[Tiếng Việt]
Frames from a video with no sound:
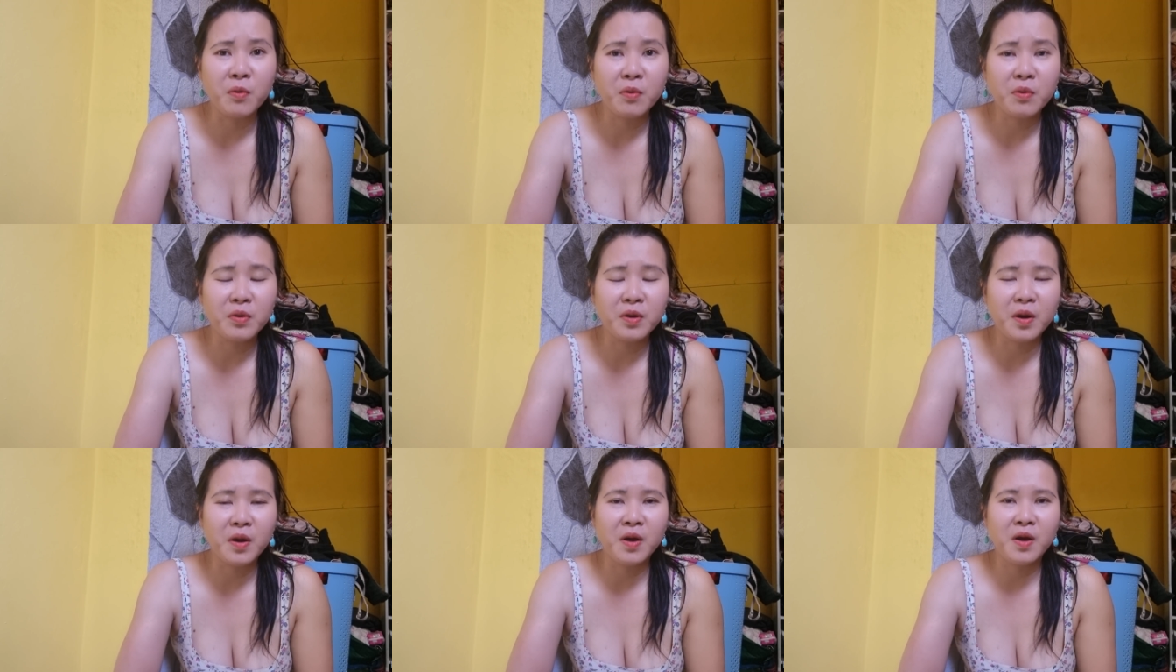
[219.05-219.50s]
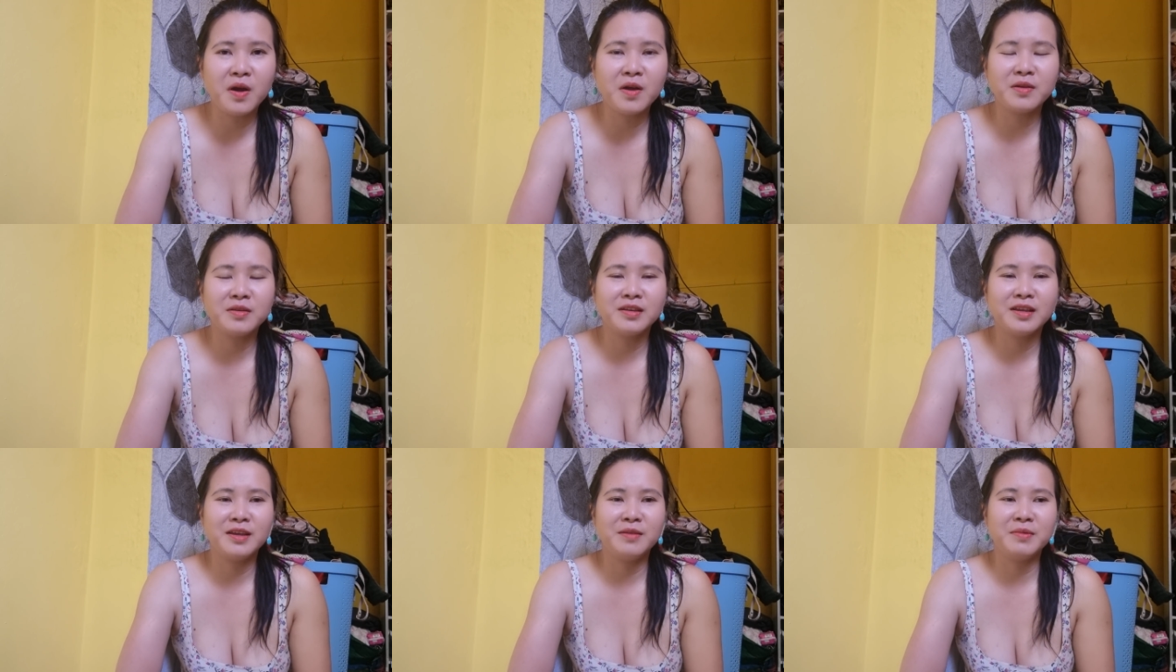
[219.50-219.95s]
đó
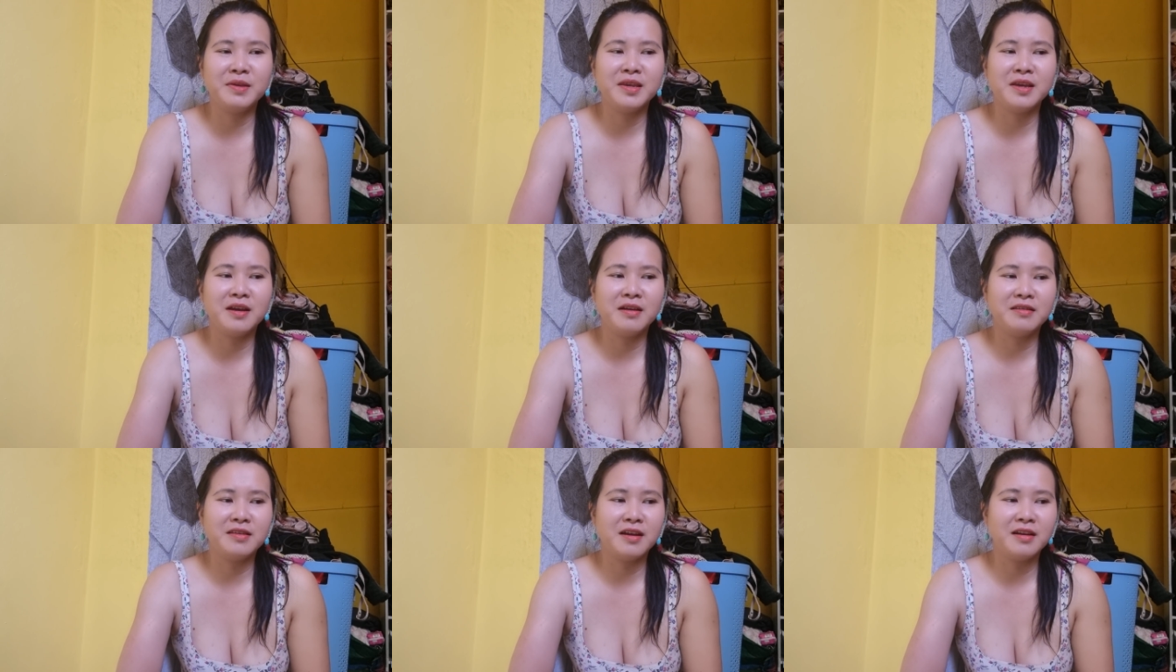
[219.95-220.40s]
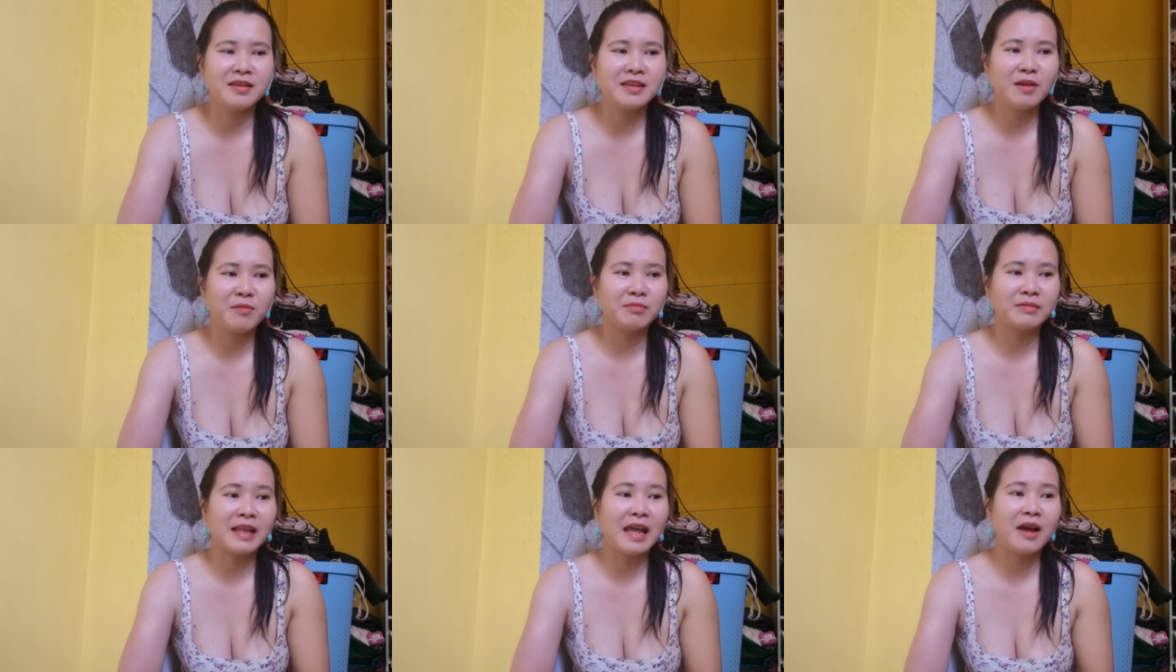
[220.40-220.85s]
thì bây giờ vợ
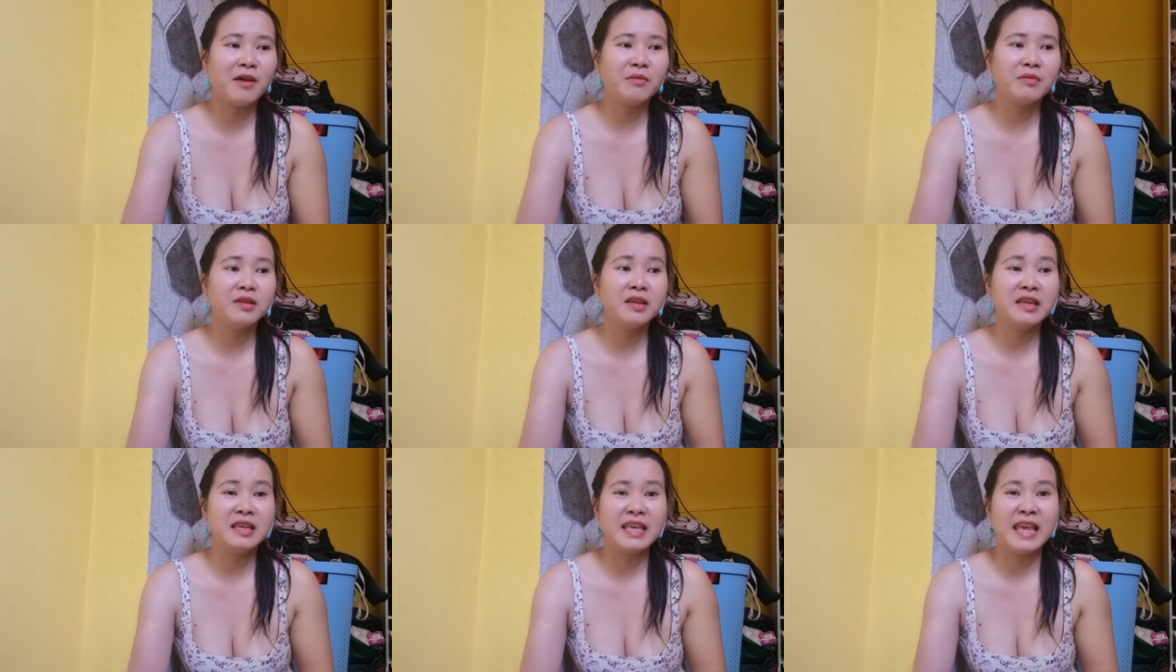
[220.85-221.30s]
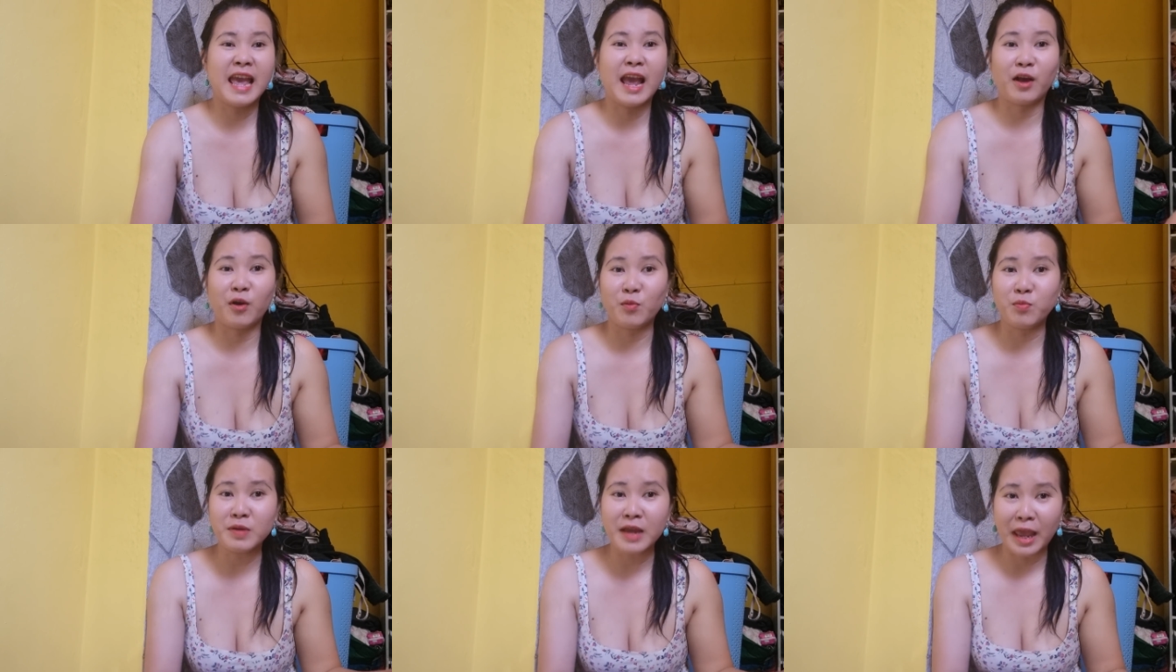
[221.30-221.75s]
chồng tao thì nhà
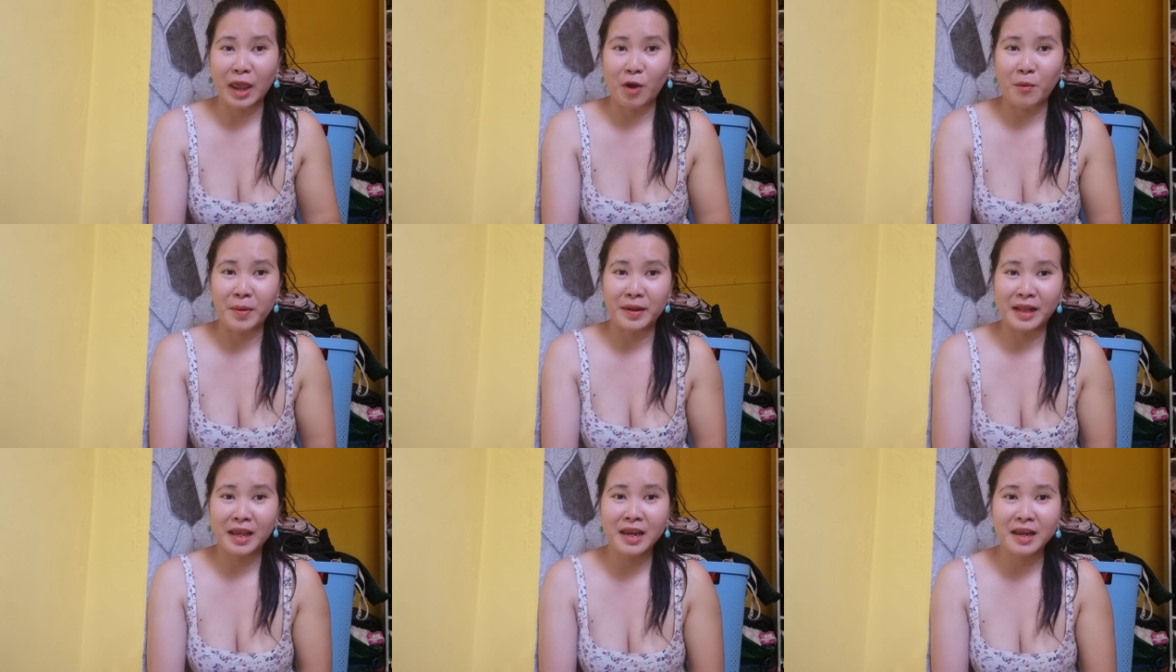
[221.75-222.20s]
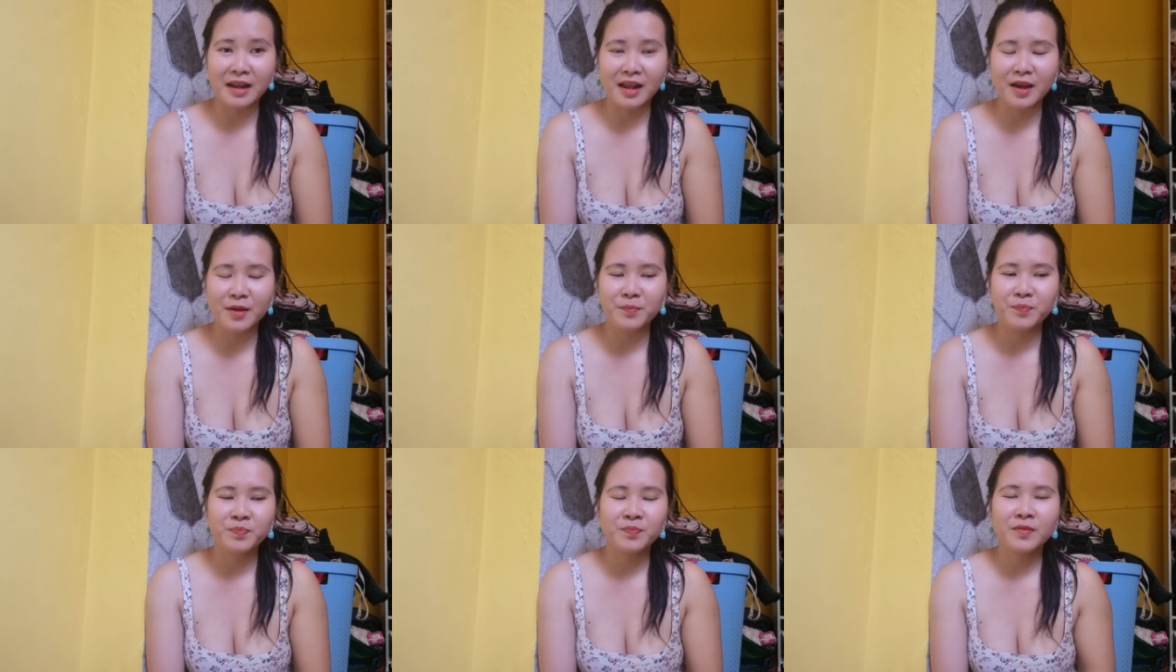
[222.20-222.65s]
cũng nghèo mày thấy vậy đó
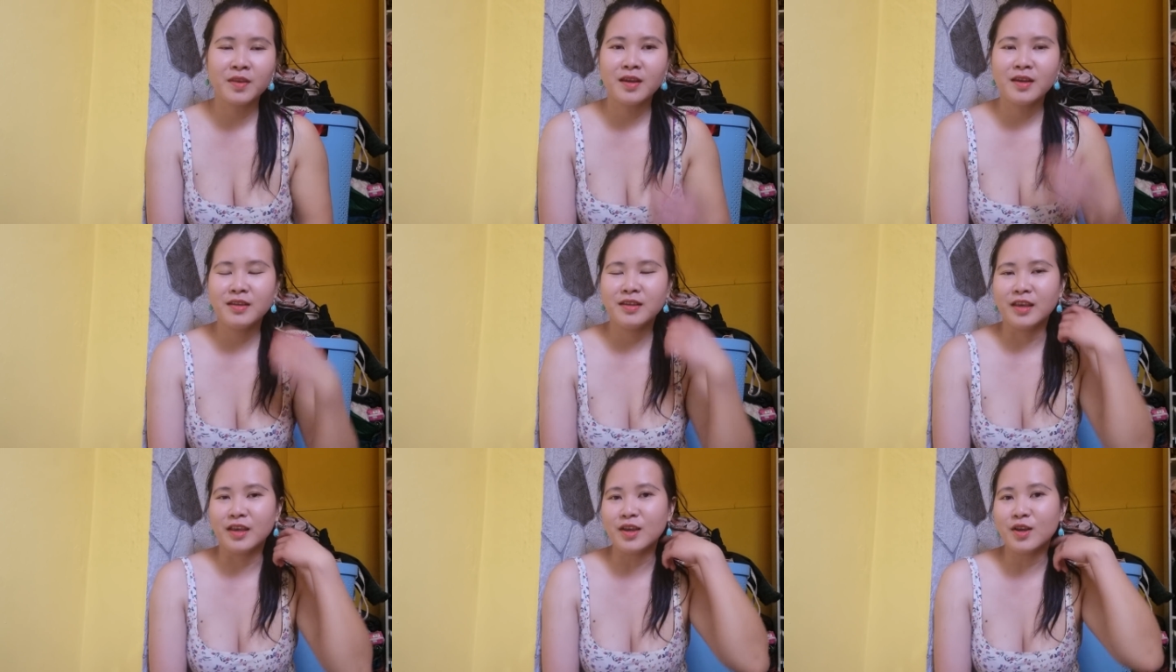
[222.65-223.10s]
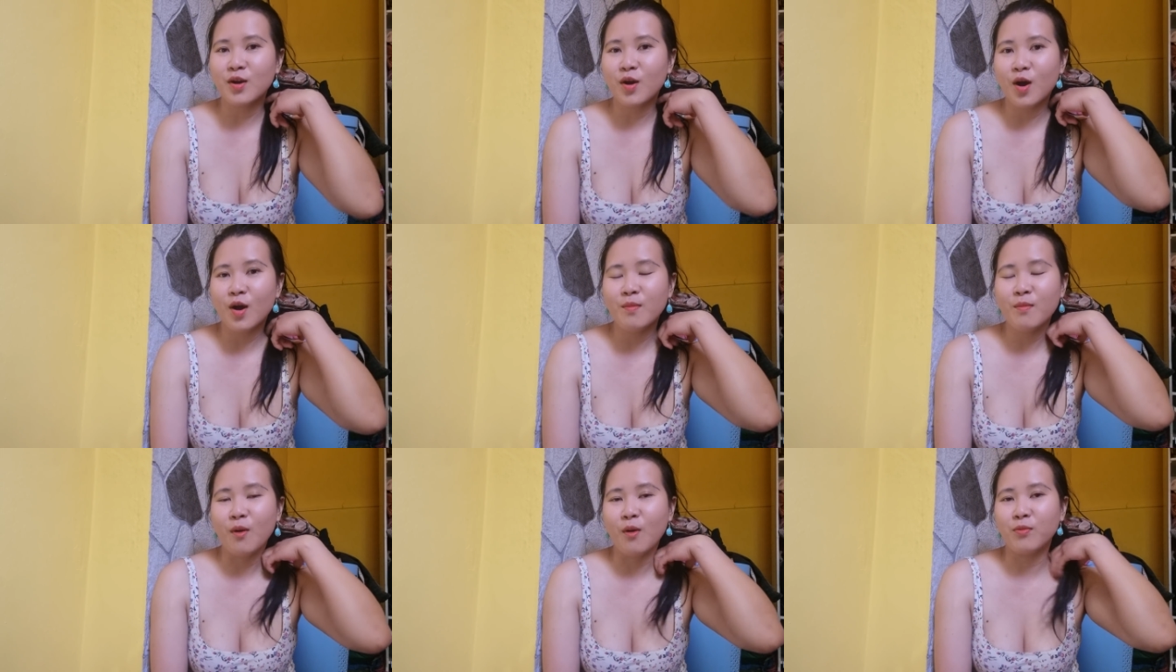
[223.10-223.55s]
chỉ
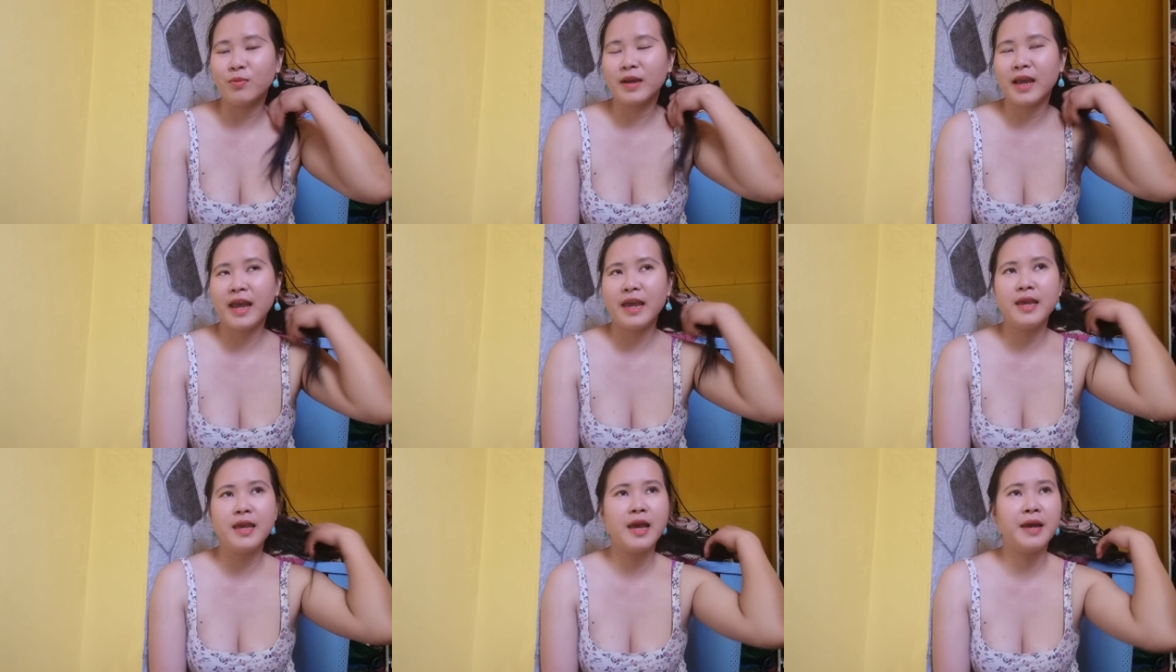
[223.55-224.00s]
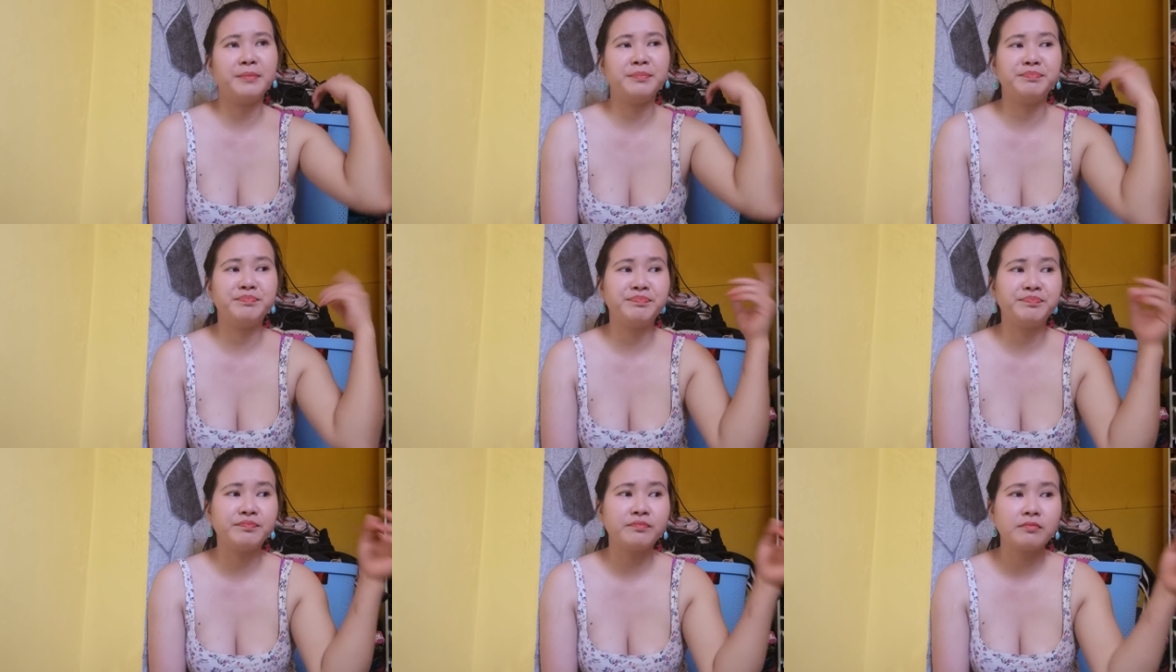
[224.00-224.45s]
có một cái
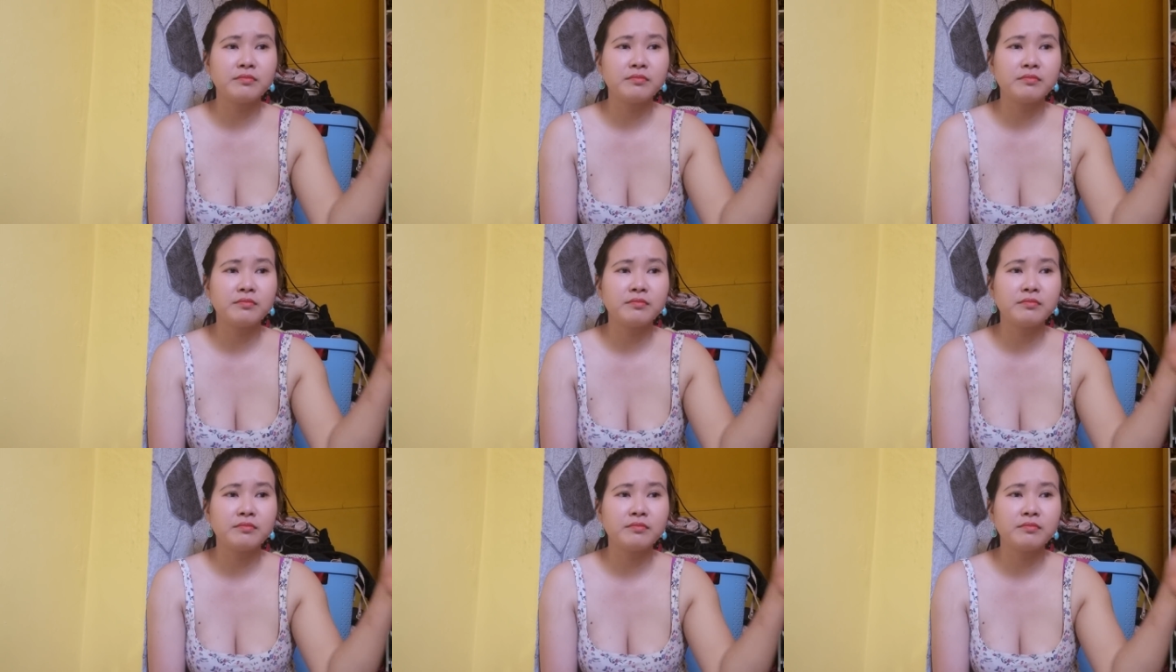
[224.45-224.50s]
um,